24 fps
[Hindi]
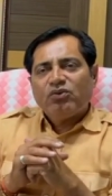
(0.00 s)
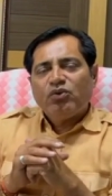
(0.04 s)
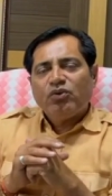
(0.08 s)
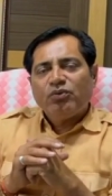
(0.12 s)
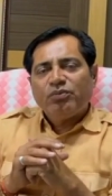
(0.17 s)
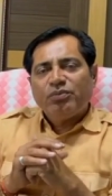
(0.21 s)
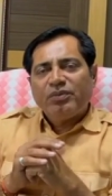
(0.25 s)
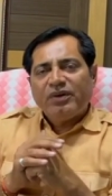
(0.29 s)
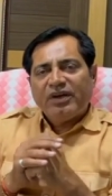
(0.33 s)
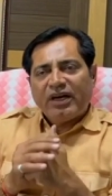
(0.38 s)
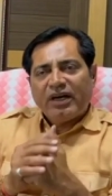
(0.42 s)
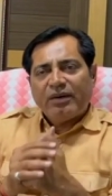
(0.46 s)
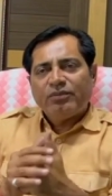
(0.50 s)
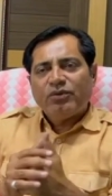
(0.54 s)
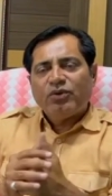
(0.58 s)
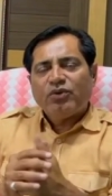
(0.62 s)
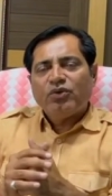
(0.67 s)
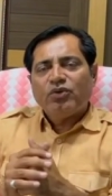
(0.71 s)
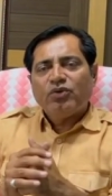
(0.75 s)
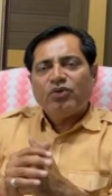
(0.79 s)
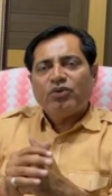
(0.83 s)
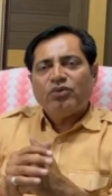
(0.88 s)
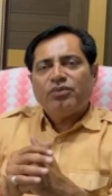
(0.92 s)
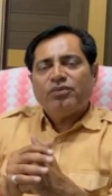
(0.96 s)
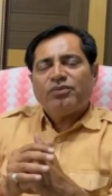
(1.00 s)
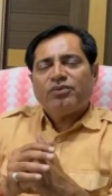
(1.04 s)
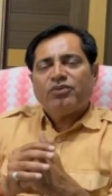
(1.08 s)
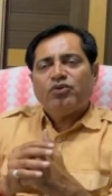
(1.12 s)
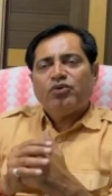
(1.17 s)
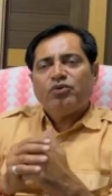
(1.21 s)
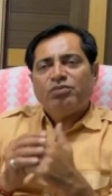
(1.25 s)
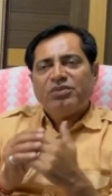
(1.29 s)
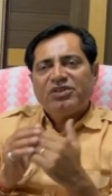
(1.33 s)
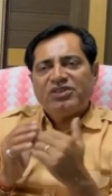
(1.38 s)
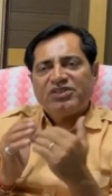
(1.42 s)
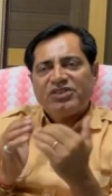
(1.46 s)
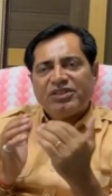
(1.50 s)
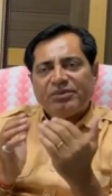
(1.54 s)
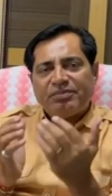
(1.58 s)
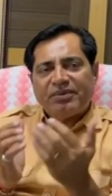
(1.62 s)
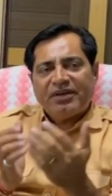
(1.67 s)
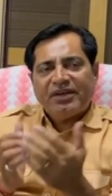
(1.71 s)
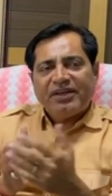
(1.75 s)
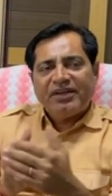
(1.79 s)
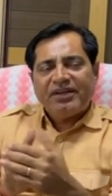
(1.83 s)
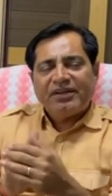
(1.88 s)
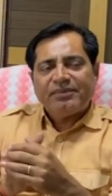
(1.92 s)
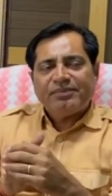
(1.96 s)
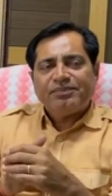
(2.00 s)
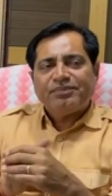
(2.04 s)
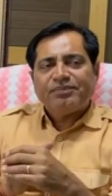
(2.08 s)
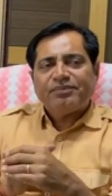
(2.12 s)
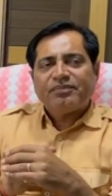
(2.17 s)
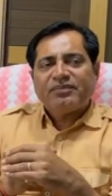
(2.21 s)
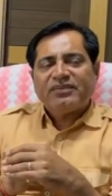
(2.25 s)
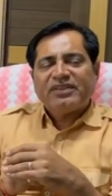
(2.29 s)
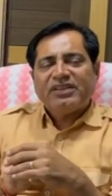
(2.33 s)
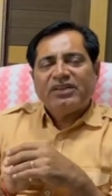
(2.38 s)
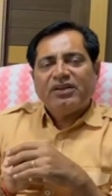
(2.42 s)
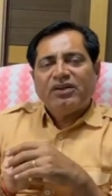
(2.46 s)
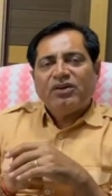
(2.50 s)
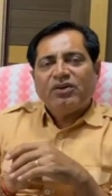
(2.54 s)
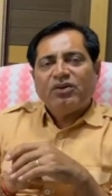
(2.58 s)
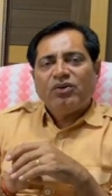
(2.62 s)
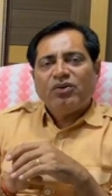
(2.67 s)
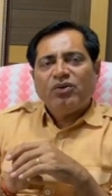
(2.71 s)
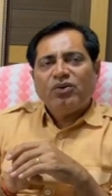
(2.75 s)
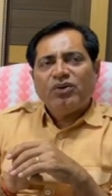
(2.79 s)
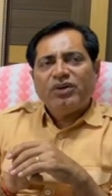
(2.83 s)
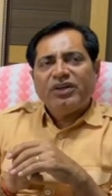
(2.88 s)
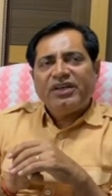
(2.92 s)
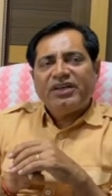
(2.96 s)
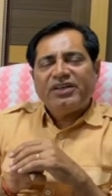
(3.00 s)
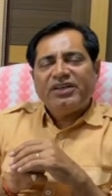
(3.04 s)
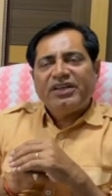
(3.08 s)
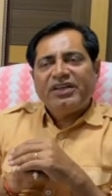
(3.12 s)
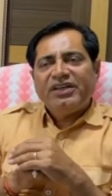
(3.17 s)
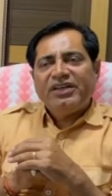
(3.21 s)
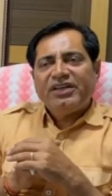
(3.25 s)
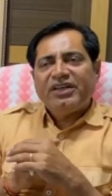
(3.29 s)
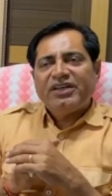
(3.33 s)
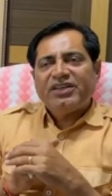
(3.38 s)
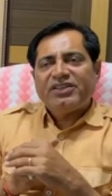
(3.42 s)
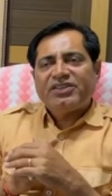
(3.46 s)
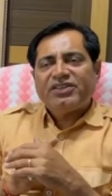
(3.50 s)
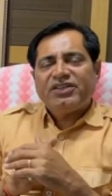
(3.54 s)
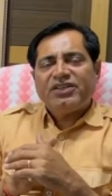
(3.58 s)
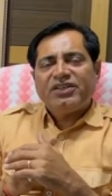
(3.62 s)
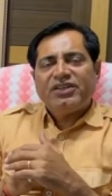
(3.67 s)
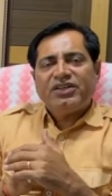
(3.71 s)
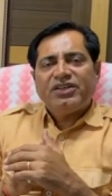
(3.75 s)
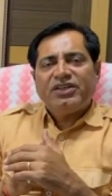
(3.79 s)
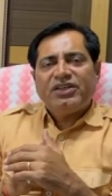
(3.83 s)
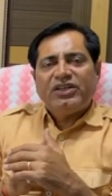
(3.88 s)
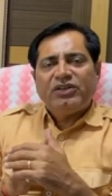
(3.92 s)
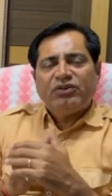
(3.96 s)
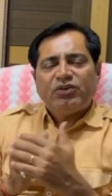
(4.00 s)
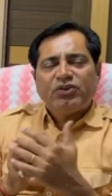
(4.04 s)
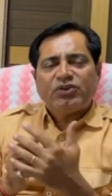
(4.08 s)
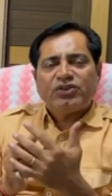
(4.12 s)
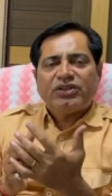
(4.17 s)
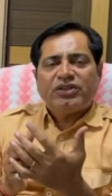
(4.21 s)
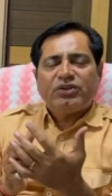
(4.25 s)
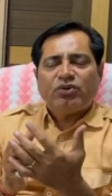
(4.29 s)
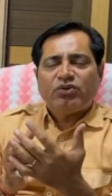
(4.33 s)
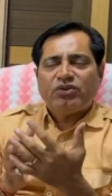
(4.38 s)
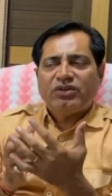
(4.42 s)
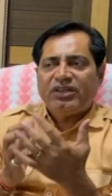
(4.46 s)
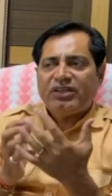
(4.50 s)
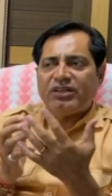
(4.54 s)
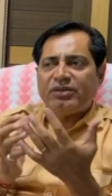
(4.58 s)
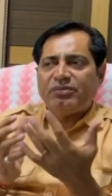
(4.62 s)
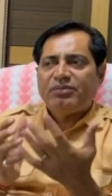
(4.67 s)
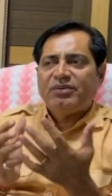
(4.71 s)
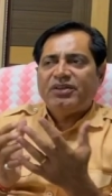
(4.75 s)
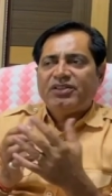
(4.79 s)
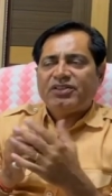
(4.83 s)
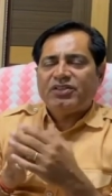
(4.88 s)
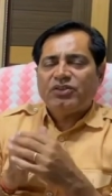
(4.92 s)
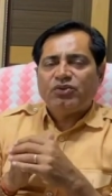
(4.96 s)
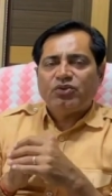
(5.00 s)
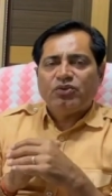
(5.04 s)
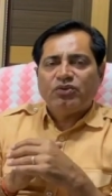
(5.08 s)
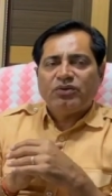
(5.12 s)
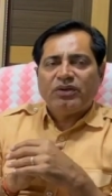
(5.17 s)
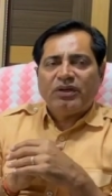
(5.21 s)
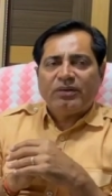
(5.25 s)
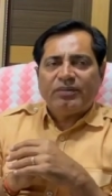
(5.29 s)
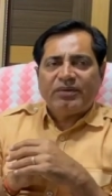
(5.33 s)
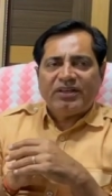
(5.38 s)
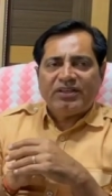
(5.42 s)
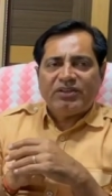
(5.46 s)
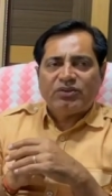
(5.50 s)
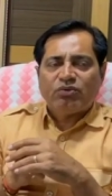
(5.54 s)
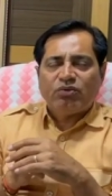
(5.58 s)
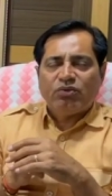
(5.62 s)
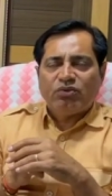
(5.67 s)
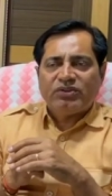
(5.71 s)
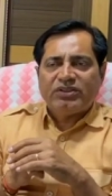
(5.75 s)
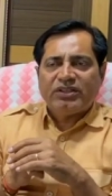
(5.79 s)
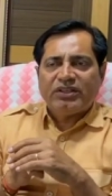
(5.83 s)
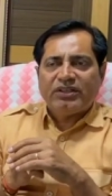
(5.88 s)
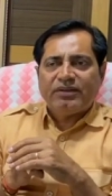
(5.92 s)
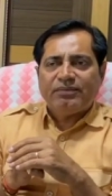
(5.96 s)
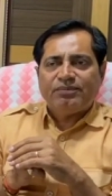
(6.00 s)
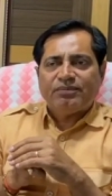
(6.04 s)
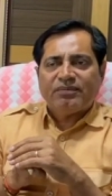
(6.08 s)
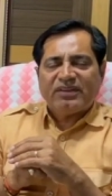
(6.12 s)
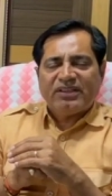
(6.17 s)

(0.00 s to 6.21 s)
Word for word: खूब नाम हो खूब बच्चे पढ़ें और एक डेडिकेशन डिवोशन और डिटर्मिनेशन जो हमारी स्कूल से